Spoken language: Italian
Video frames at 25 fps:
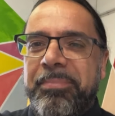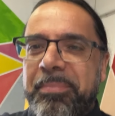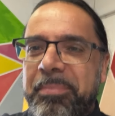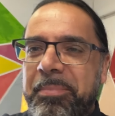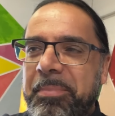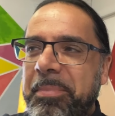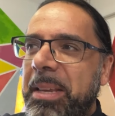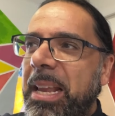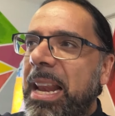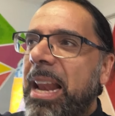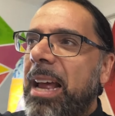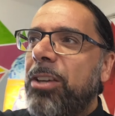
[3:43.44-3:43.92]

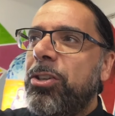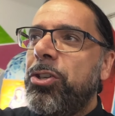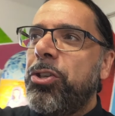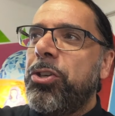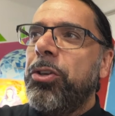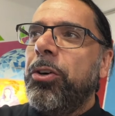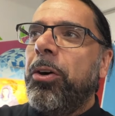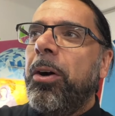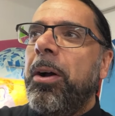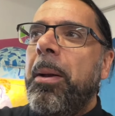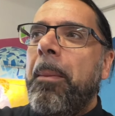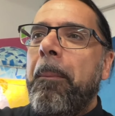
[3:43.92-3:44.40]
mi
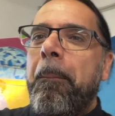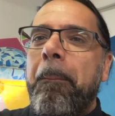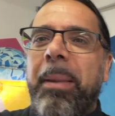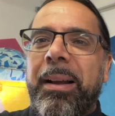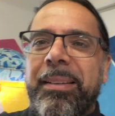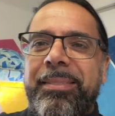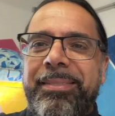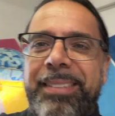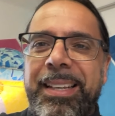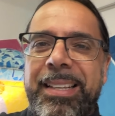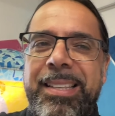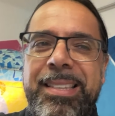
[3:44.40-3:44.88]
lascio
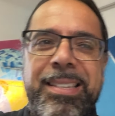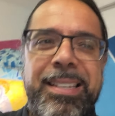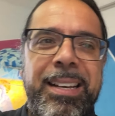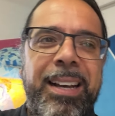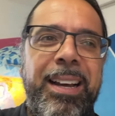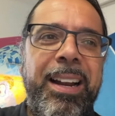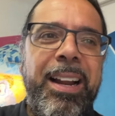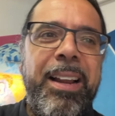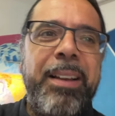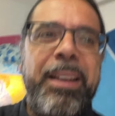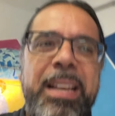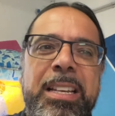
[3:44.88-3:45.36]

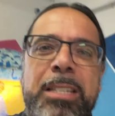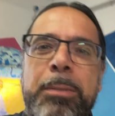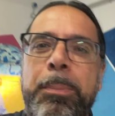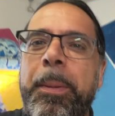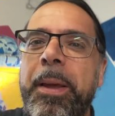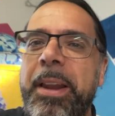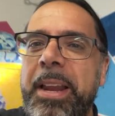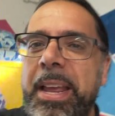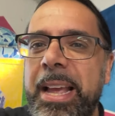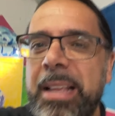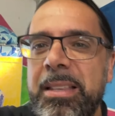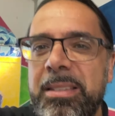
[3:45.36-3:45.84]
battezzare in
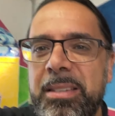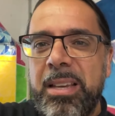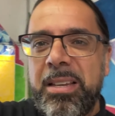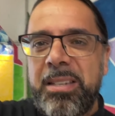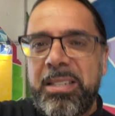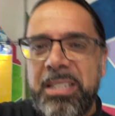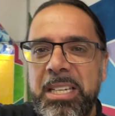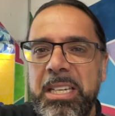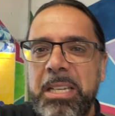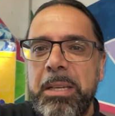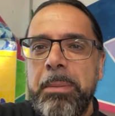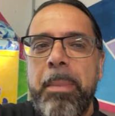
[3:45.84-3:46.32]
esperienze
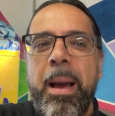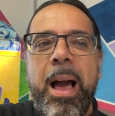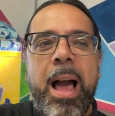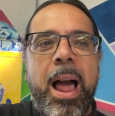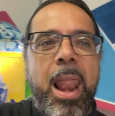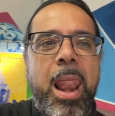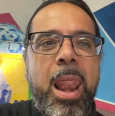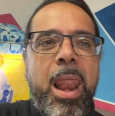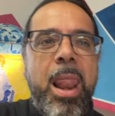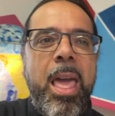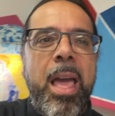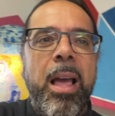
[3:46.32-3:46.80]
sì
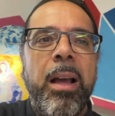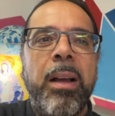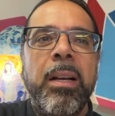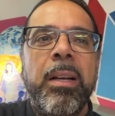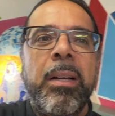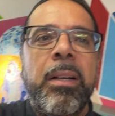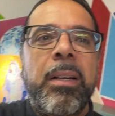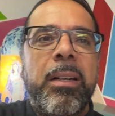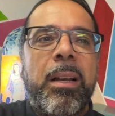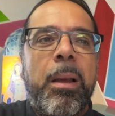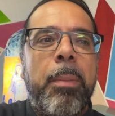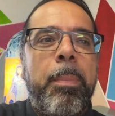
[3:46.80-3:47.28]

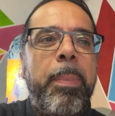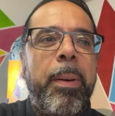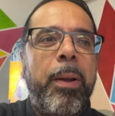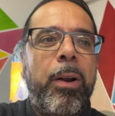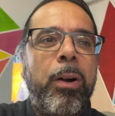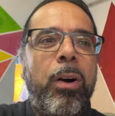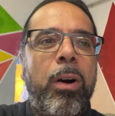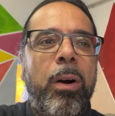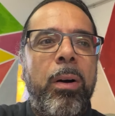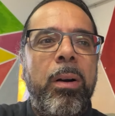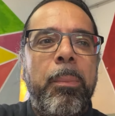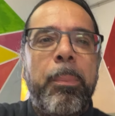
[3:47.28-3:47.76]
belle, che
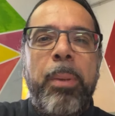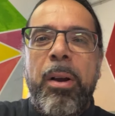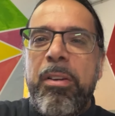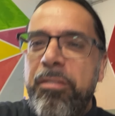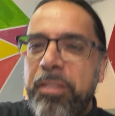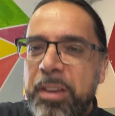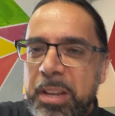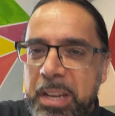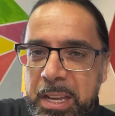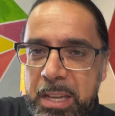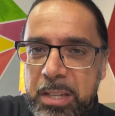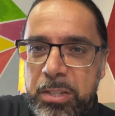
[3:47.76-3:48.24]
però poi
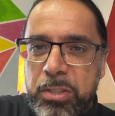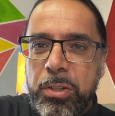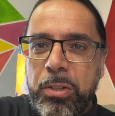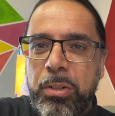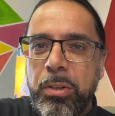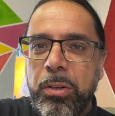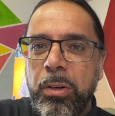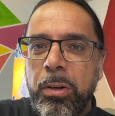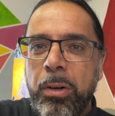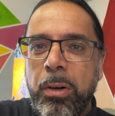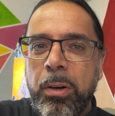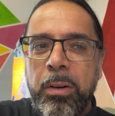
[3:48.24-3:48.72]

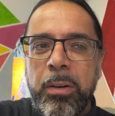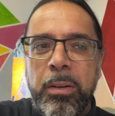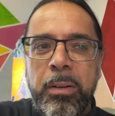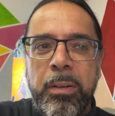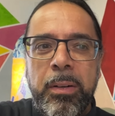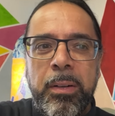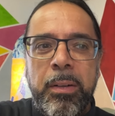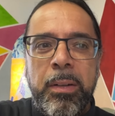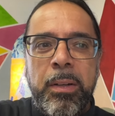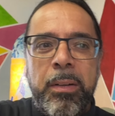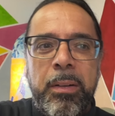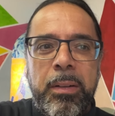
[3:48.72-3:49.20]

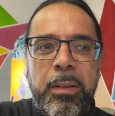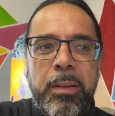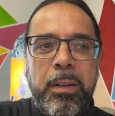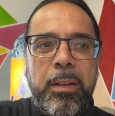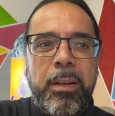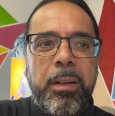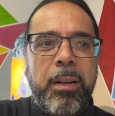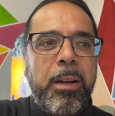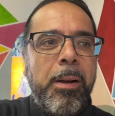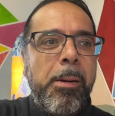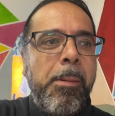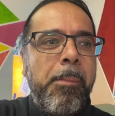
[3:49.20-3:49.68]
finiscono,
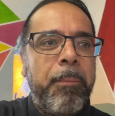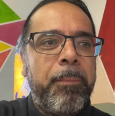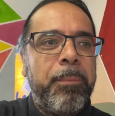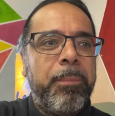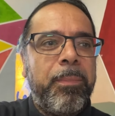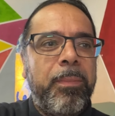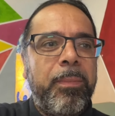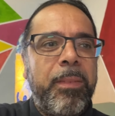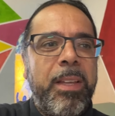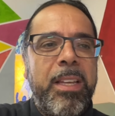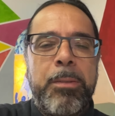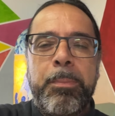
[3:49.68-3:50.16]
eh,
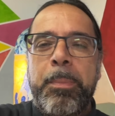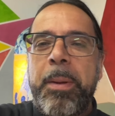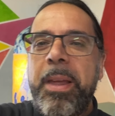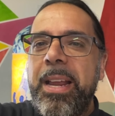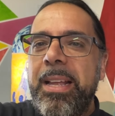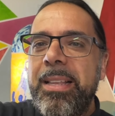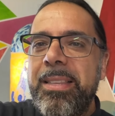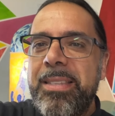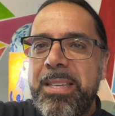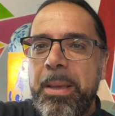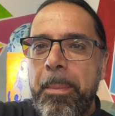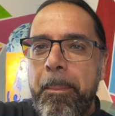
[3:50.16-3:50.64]
di
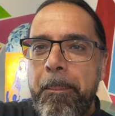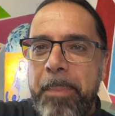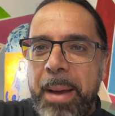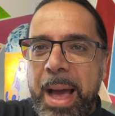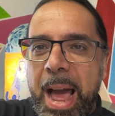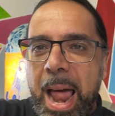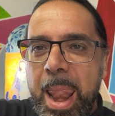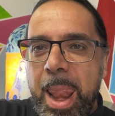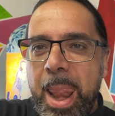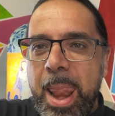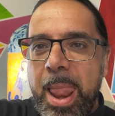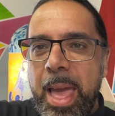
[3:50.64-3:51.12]
esperienze
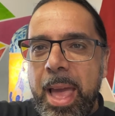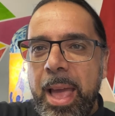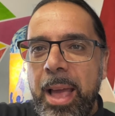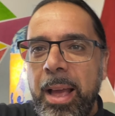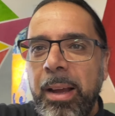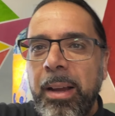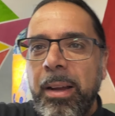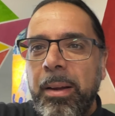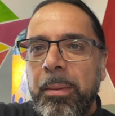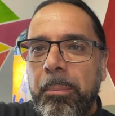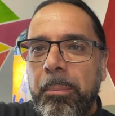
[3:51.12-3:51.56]
belle